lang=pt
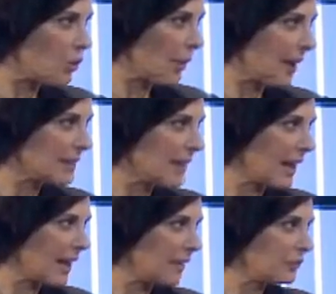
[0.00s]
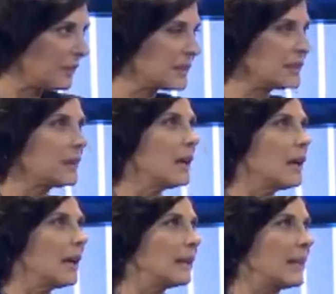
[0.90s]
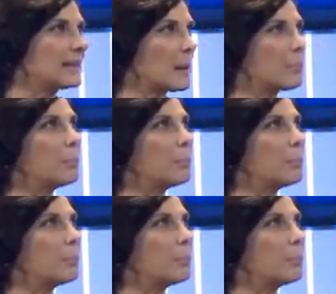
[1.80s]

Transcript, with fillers: com esta ênfase dessa